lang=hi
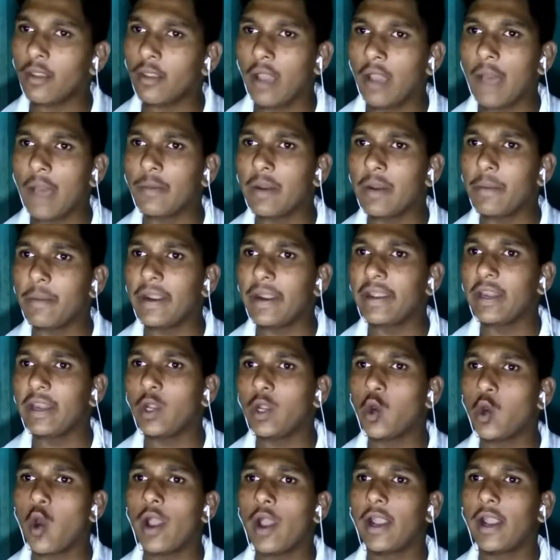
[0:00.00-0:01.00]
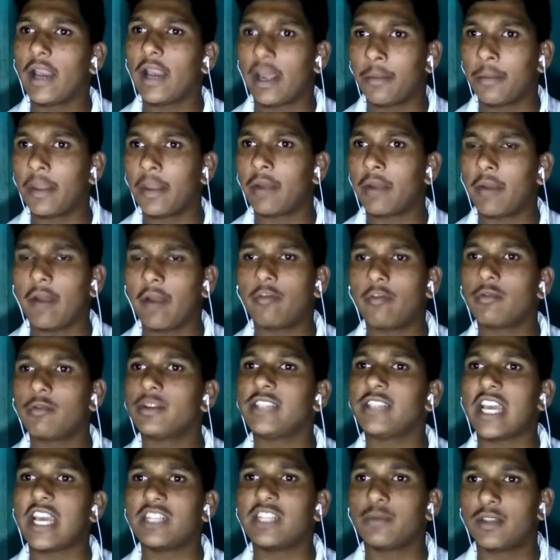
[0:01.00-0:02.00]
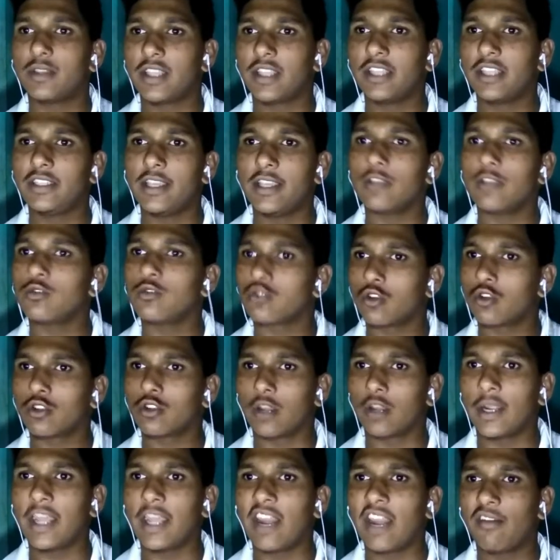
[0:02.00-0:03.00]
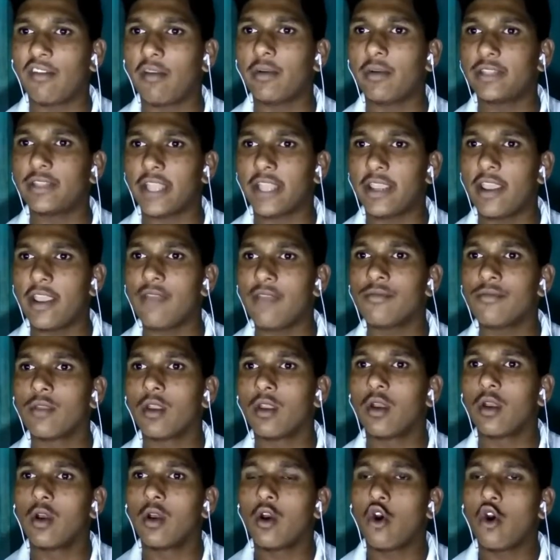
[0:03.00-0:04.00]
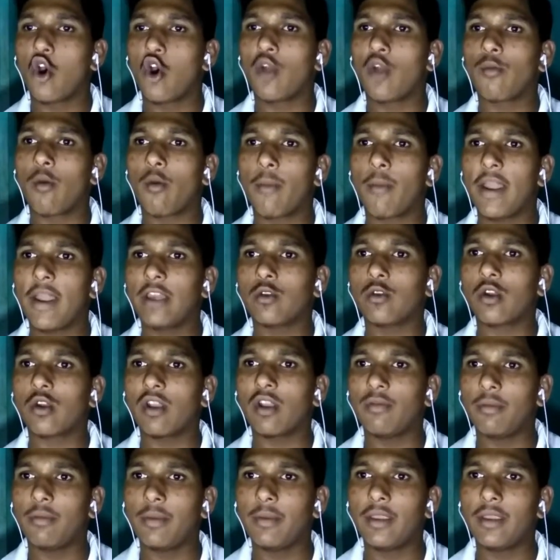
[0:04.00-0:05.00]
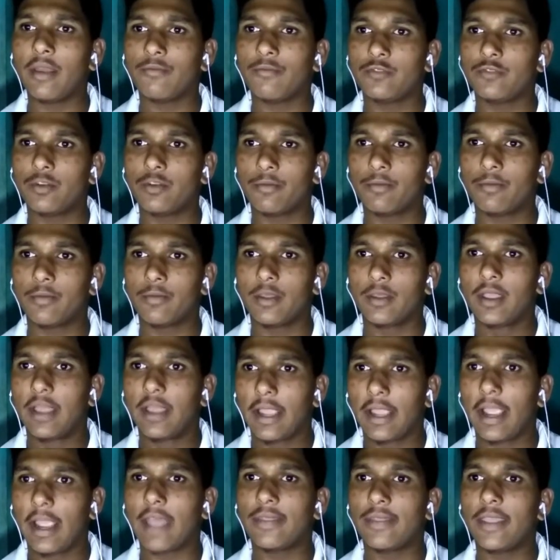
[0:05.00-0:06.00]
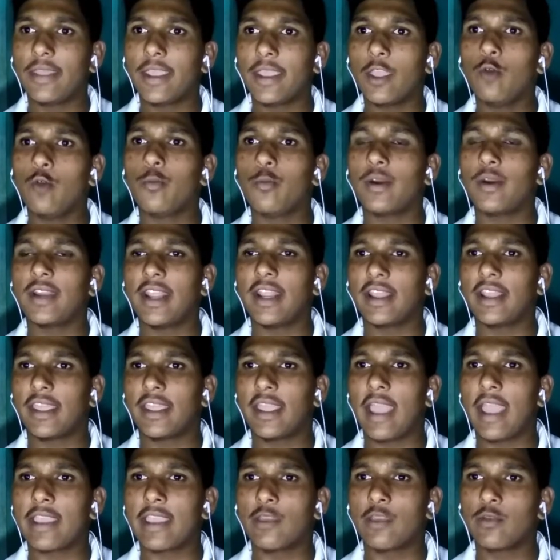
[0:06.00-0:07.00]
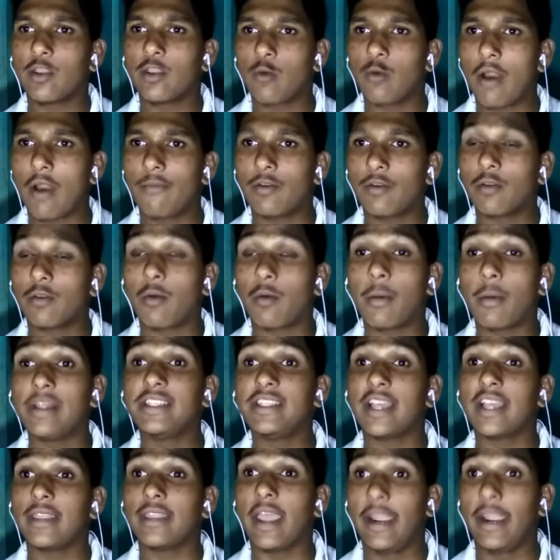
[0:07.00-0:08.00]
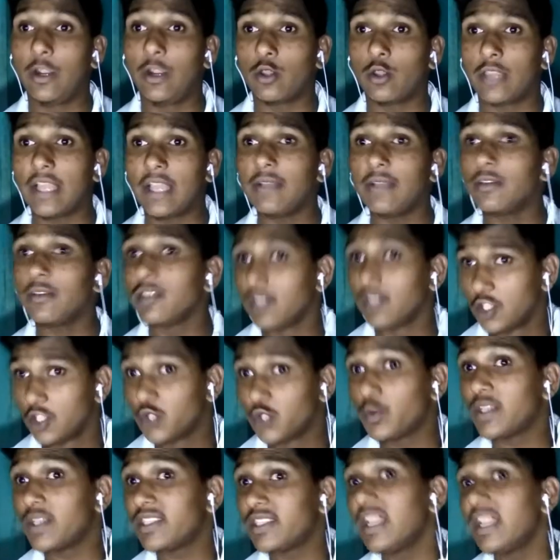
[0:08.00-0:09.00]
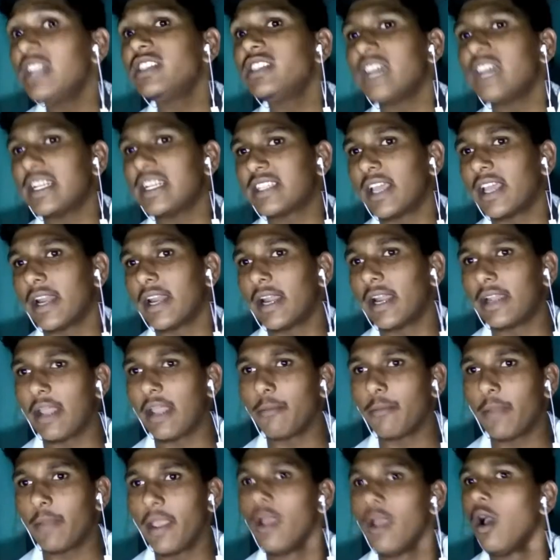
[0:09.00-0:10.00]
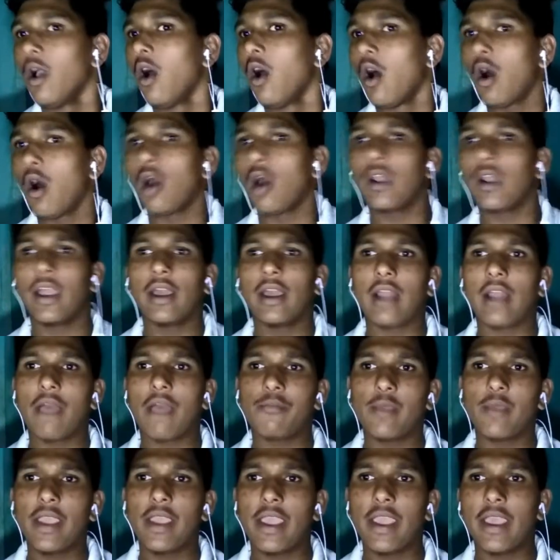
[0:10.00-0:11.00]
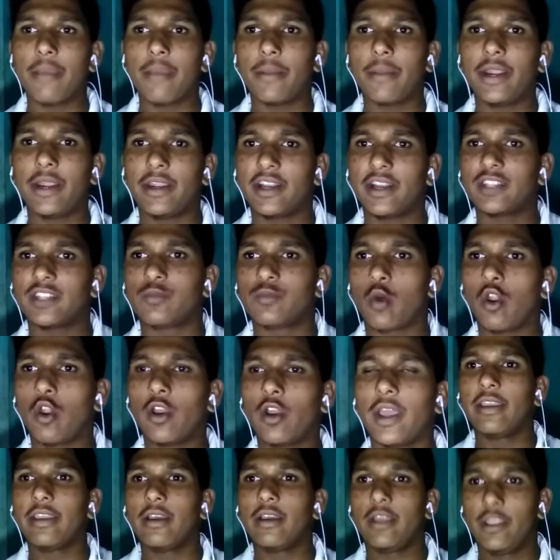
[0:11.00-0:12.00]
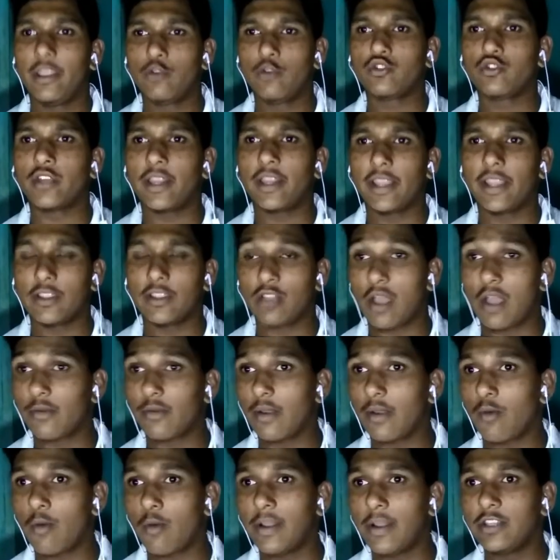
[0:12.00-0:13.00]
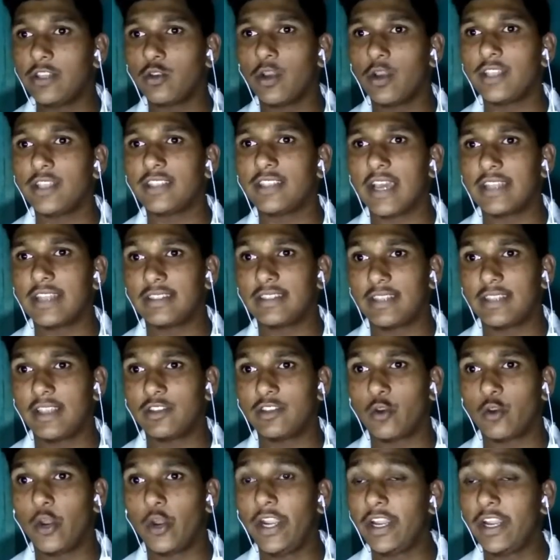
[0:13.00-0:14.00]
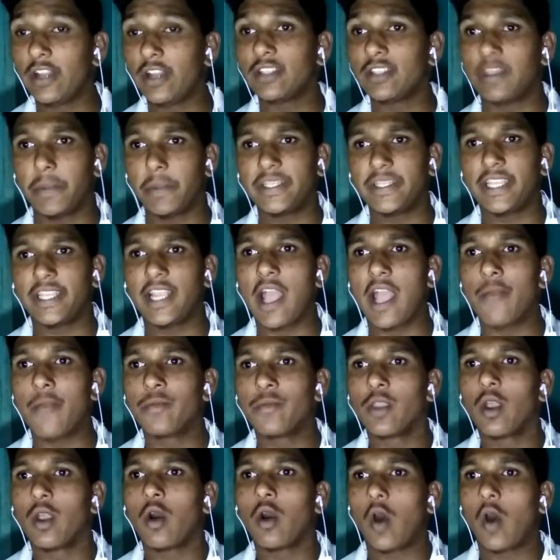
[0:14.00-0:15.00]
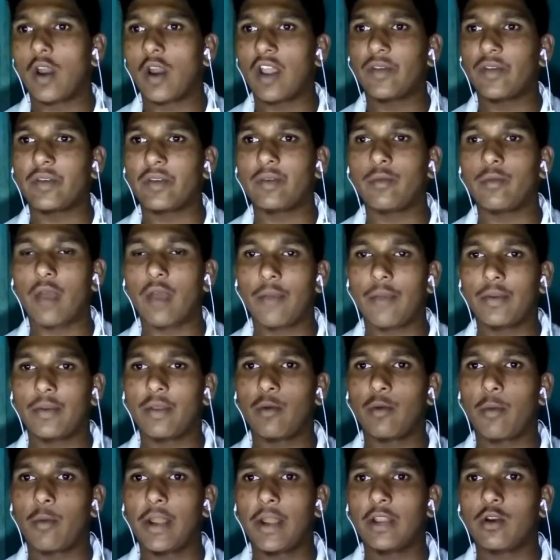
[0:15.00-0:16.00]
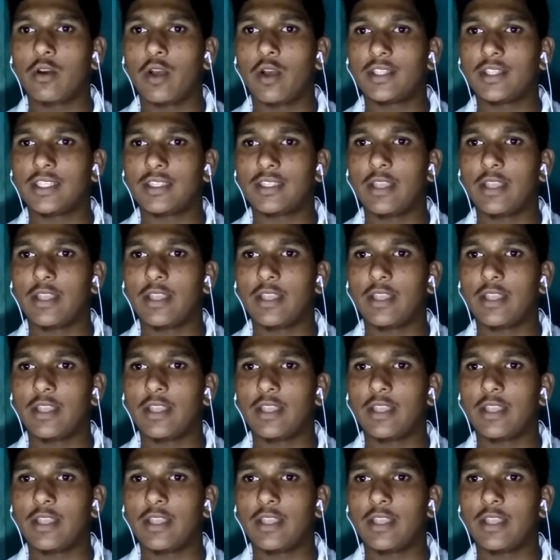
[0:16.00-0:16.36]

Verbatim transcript: अपने बैटरी को गर्म एनवायरमेंट में चार्ज मत कीजिए उसको ठंडा एनवायरमेंट चाहिए और मोबाइल को कभी भी अब जब गद्दे के ऊपर नहीं रखेगा क्योंकि वहाँ पर मोबाइल ज़्यादा हीट होता है स्पेशली चार्ज करने के टाइम पे और अगर आप ये मेरे ट्रिक्स फॉलो यूज करेंगे तो आपका मोबाइल जो है चार्ज से जो हीट होने से बचेगा और आप अपने मोबाइल को अच्छे